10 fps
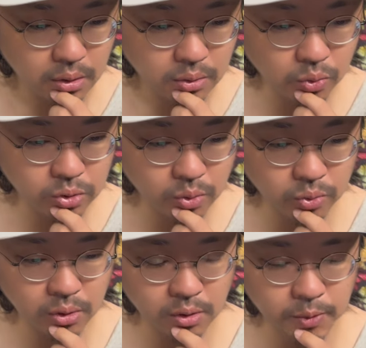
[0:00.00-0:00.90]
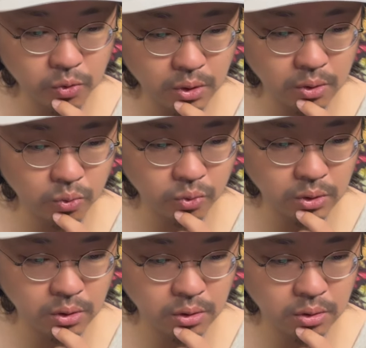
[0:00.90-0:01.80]
どうしてこんな意味のないこと
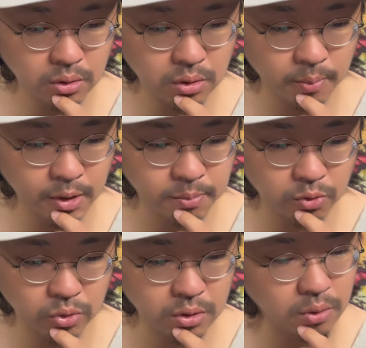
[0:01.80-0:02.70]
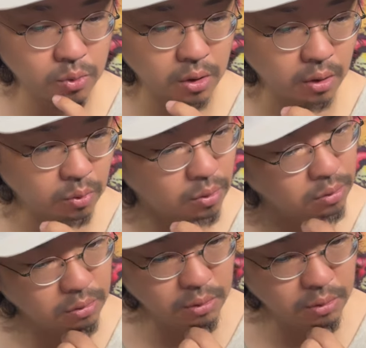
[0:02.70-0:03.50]
に手間暇と時間をかけるのか